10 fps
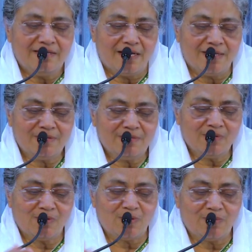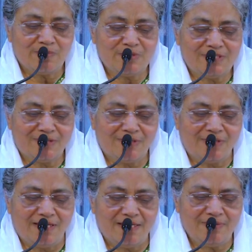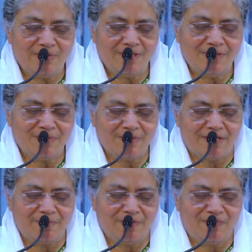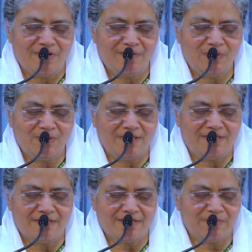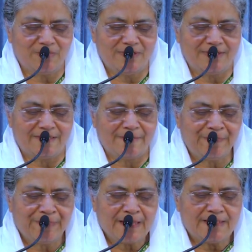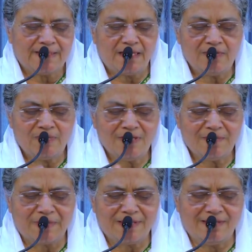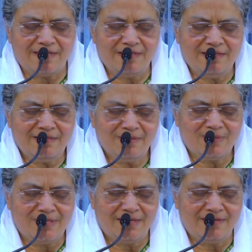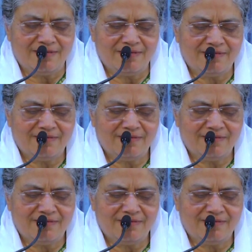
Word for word: యాకోబుకు కోపం వచ్చి అంటాడు నేను నీకు గర్భఫలమును ఇయ్యకపోయినా దేవునికి ప్రతిగా ఉన్నానా